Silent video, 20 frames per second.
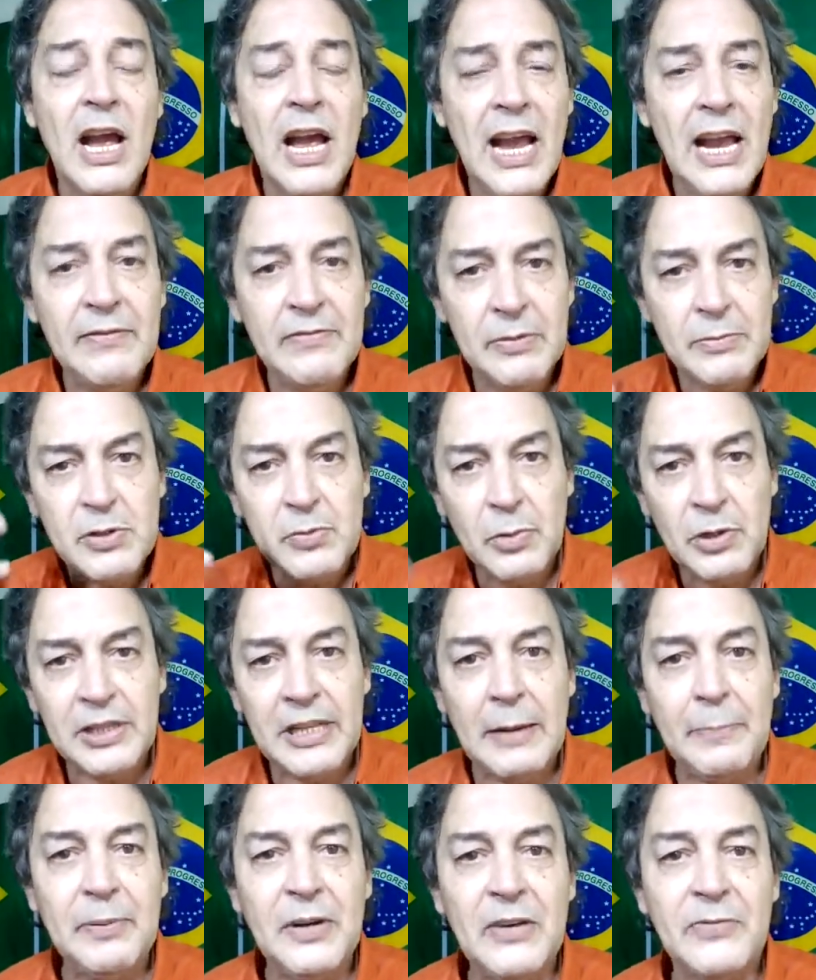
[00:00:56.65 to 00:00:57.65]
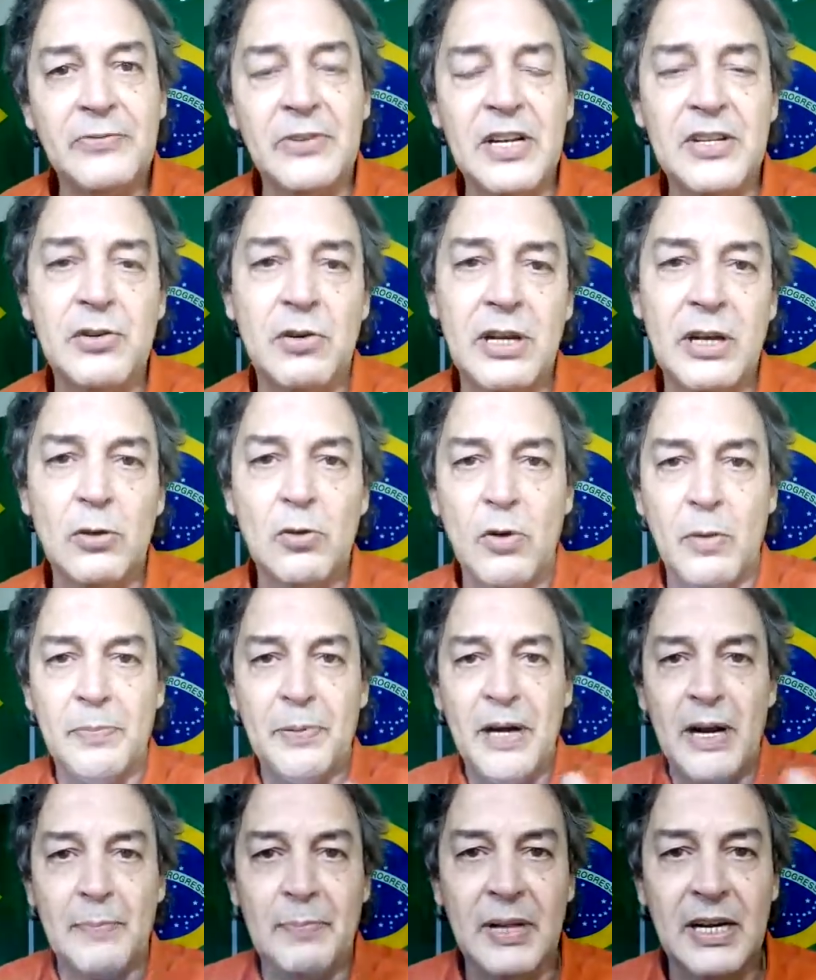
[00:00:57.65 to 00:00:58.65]
É, vamos botar para frente. Eu quero
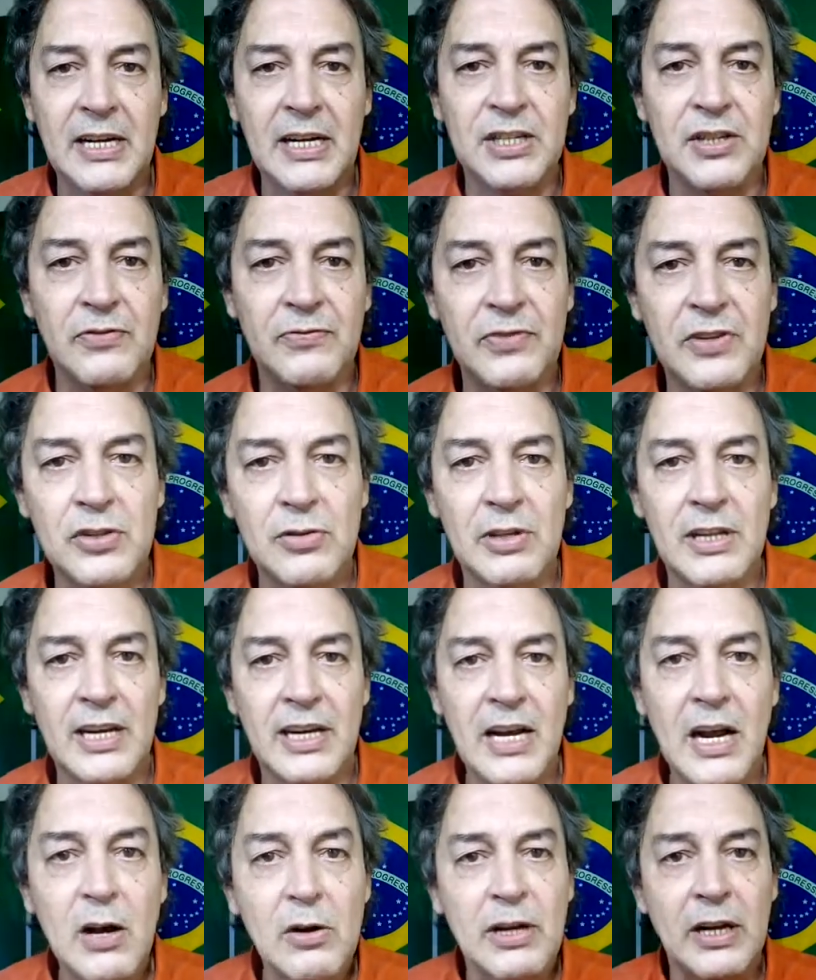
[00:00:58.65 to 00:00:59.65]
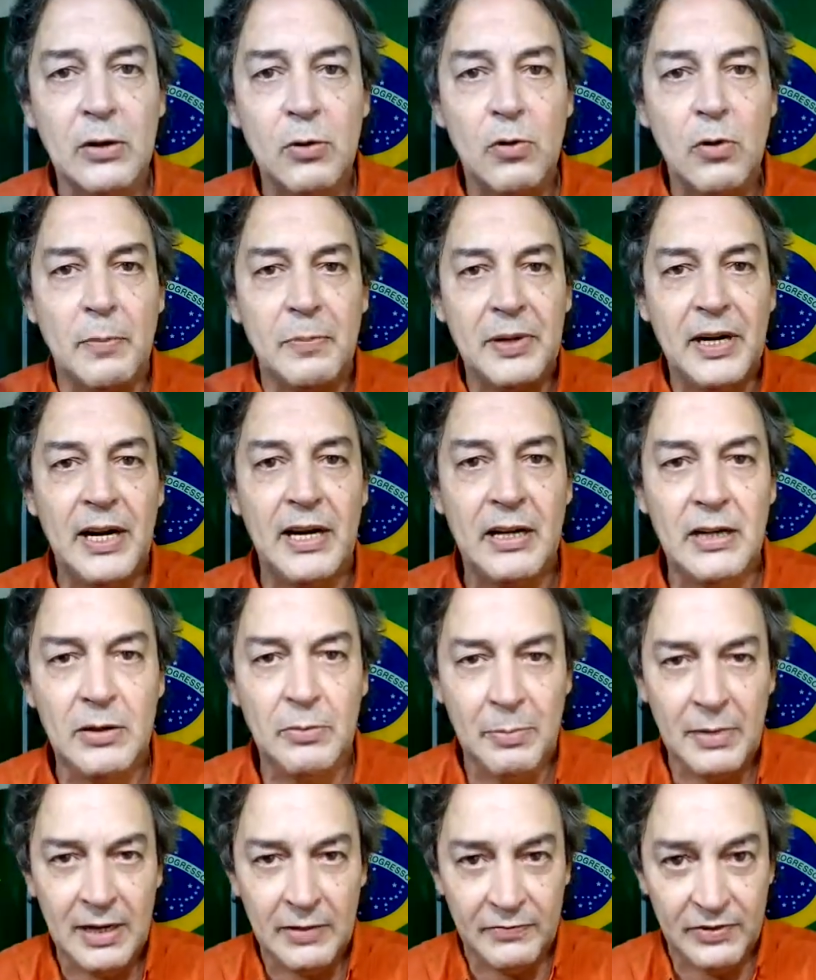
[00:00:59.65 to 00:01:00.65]
comprar uma placa de vídeo legal, quero comprar
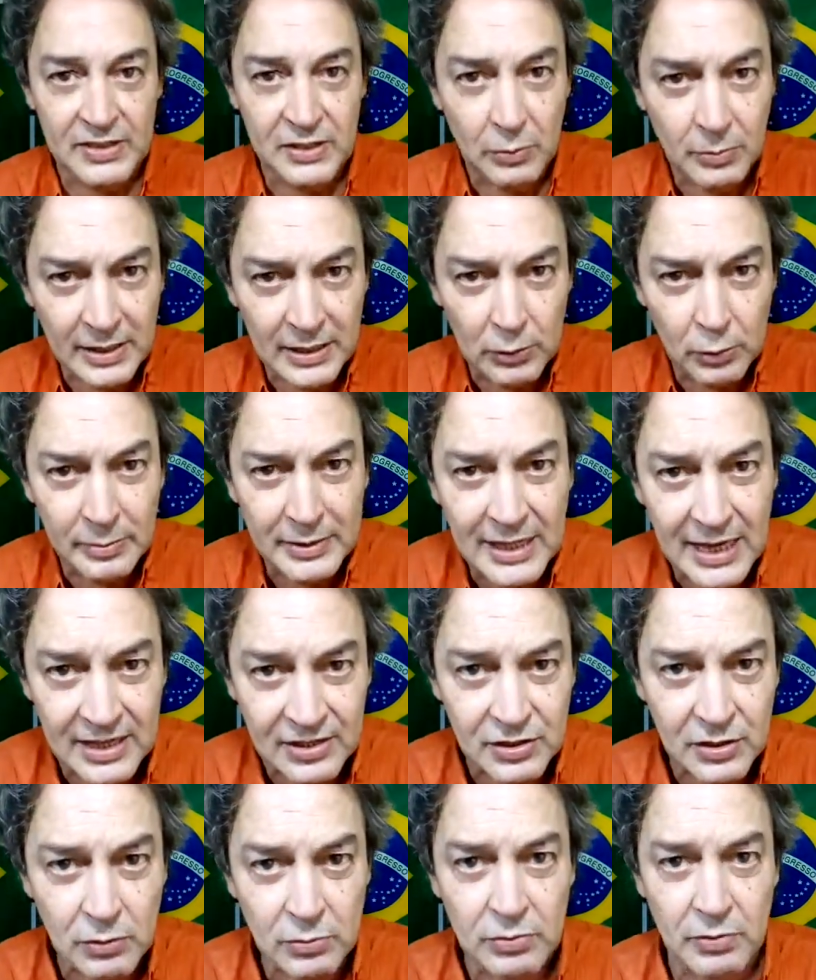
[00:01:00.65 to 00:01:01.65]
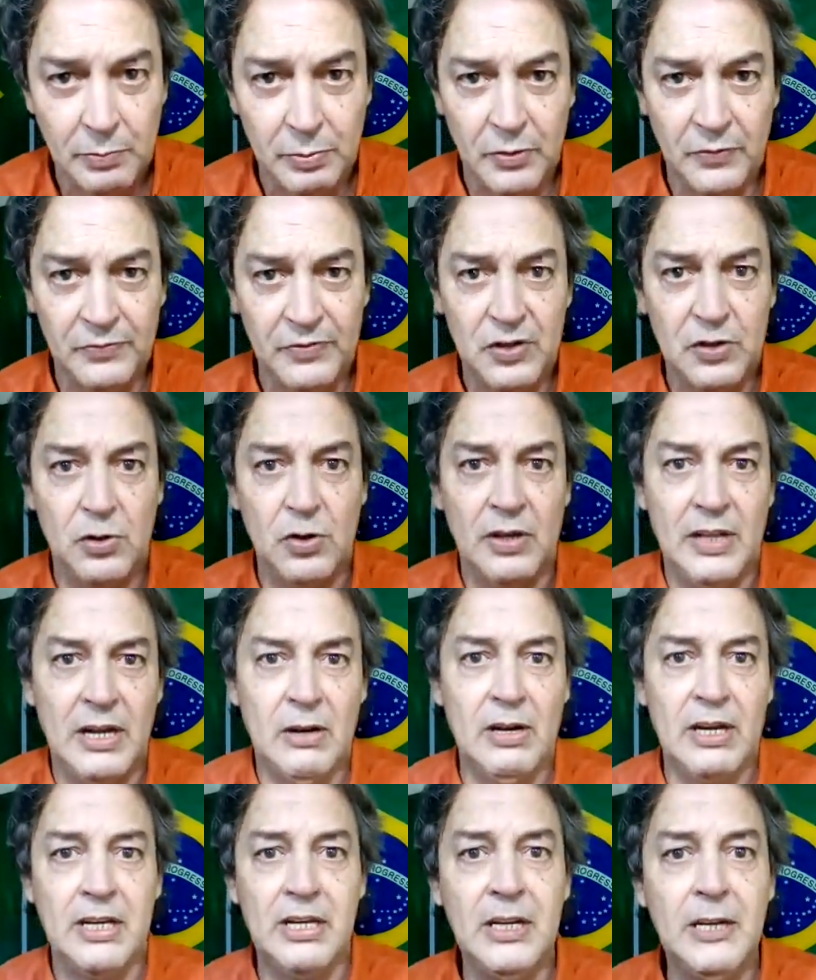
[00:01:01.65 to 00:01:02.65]
uma, fazer uma iluminação
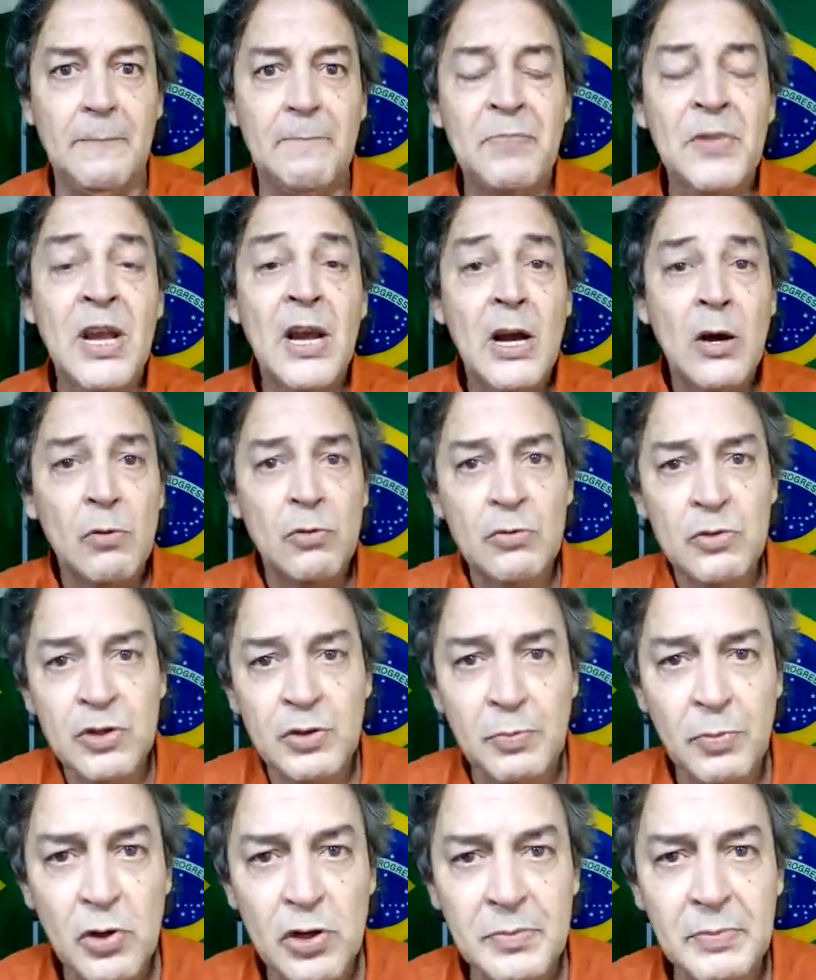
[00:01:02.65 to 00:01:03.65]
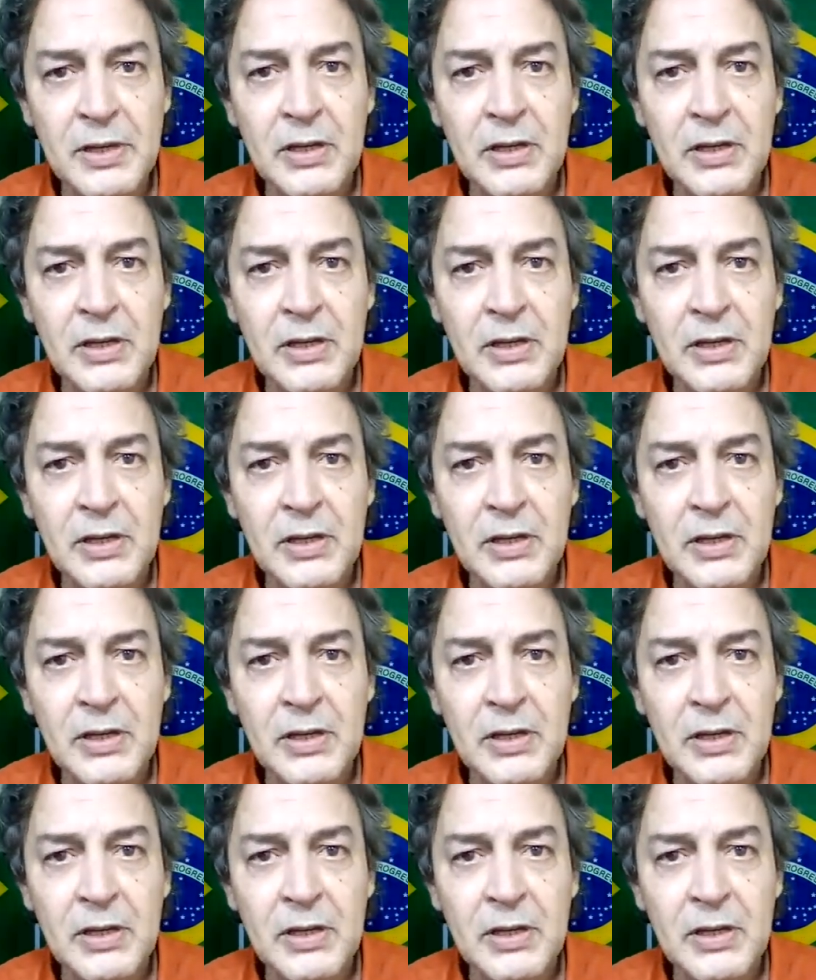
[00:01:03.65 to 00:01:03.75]
profissional aqui, uns bons